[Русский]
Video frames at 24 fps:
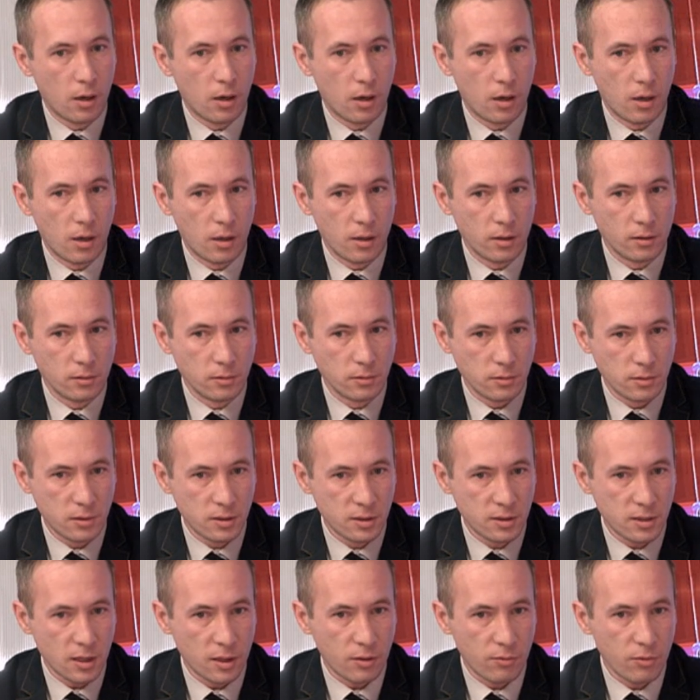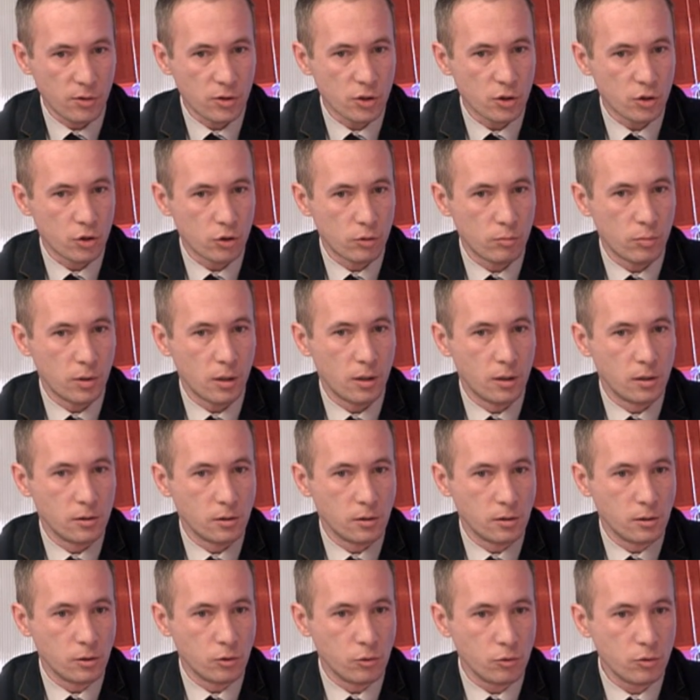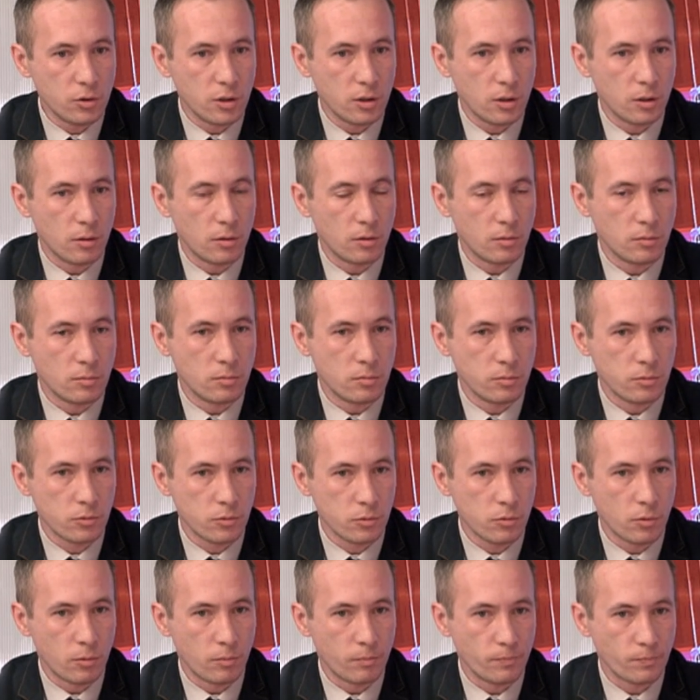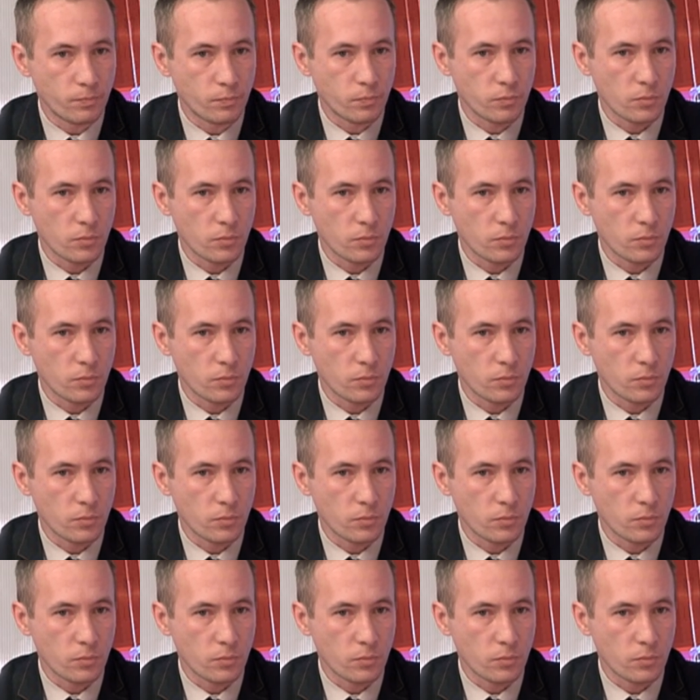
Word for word: А, и, соответственно, чтобы люди ну,